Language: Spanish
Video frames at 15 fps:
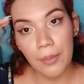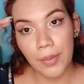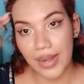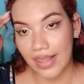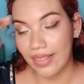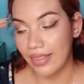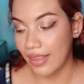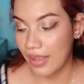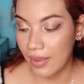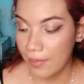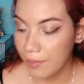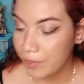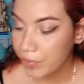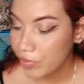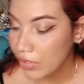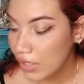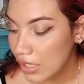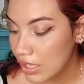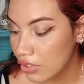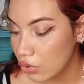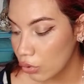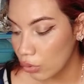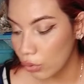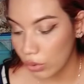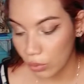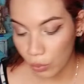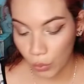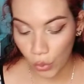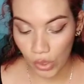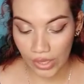prenda. Estoy,
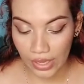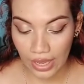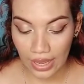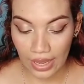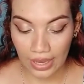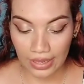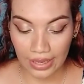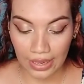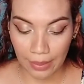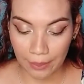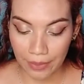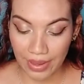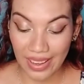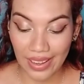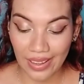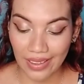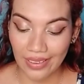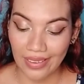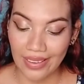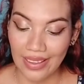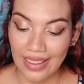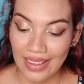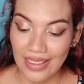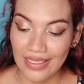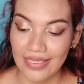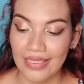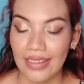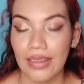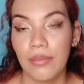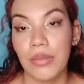voy a cambiar
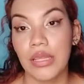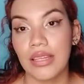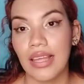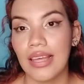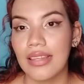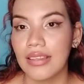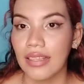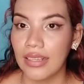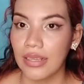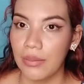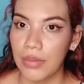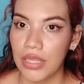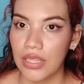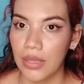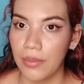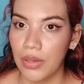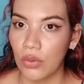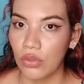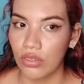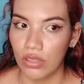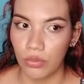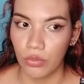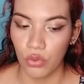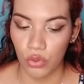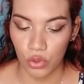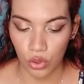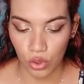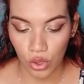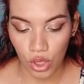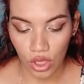esta camisa. Esta camisa me gusta
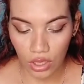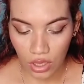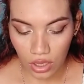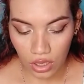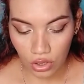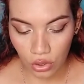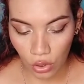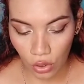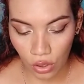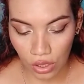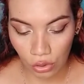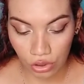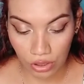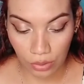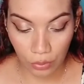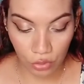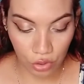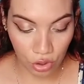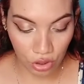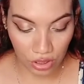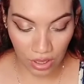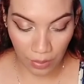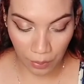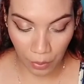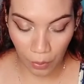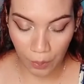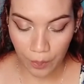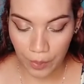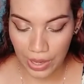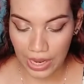mucho. Yo la usé mucho
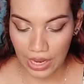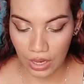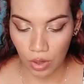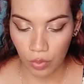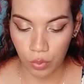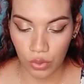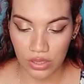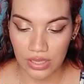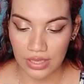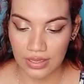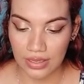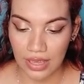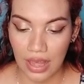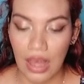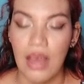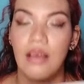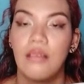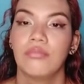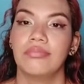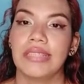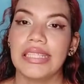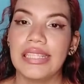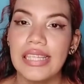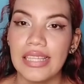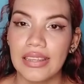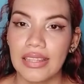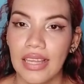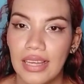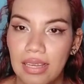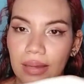tiempo, pero pues ya está
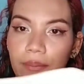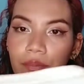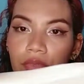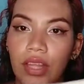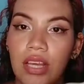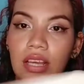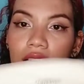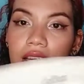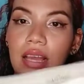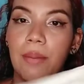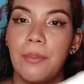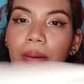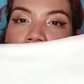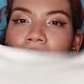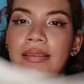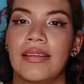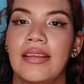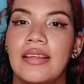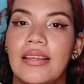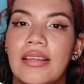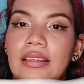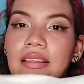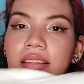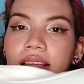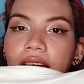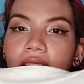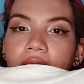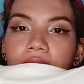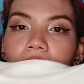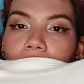viejita. Y aparte
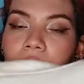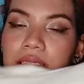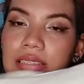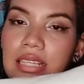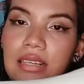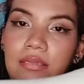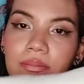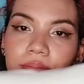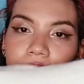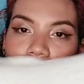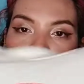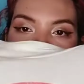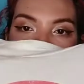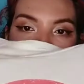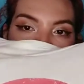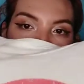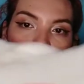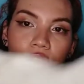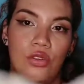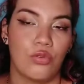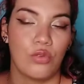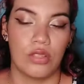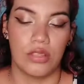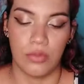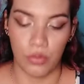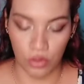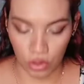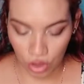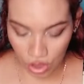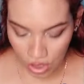ya, pues ya, ya está dando los
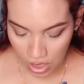últimos.